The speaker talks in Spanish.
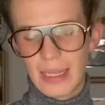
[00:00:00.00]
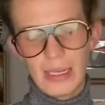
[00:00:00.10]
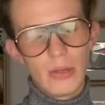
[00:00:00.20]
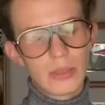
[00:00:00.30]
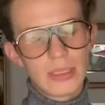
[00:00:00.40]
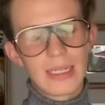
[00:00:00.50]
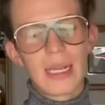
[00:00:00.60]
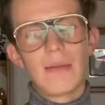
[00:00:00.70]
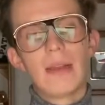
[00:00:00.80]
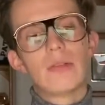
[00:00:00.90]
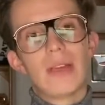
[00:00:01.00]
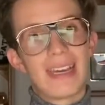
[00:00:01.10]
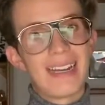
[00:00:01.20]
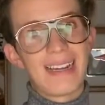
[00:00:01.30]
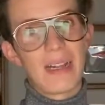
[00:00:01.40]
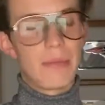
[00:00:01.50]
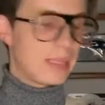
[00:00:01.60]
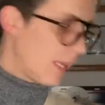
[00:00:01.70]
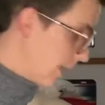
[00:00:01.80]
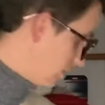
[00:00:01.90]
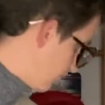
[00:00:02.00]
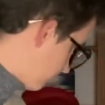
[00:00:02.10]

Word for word: El no tener cable es una gran, gran ventaja.